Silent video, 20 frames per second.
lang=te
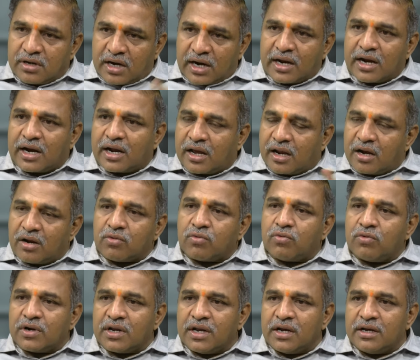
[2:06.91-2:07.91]
రకరకాల
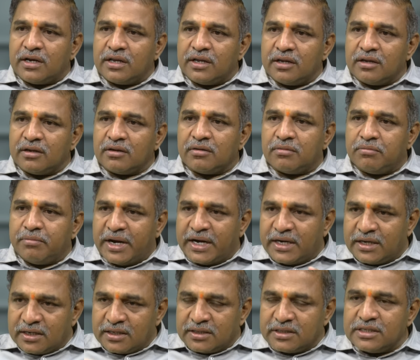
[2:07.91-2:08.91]
కోణాలని
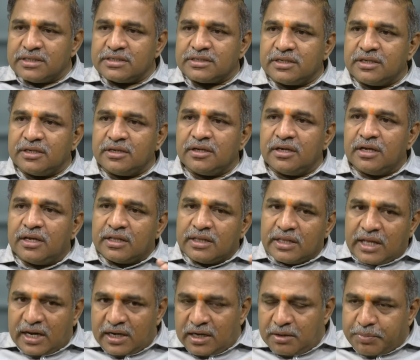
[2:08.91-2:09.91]
బయటికి తీసి
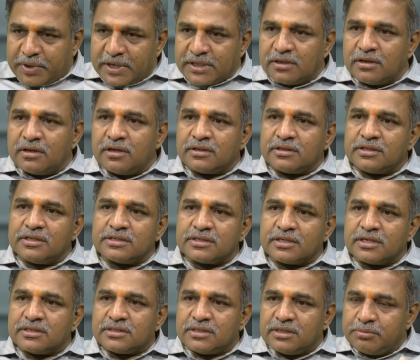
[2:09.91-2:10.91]
దాన్ని ప్రజల్లోకి
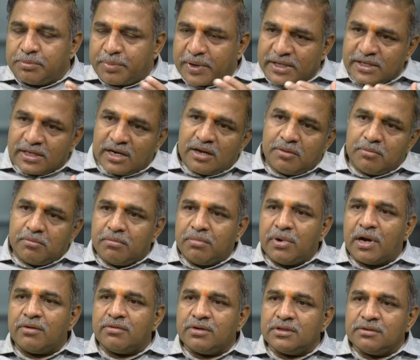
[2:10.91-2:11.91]
తీసుకొచ్చి ప్రజల
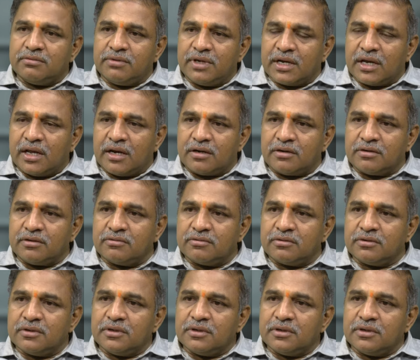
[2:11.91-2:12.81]
భావోద్వేగాలను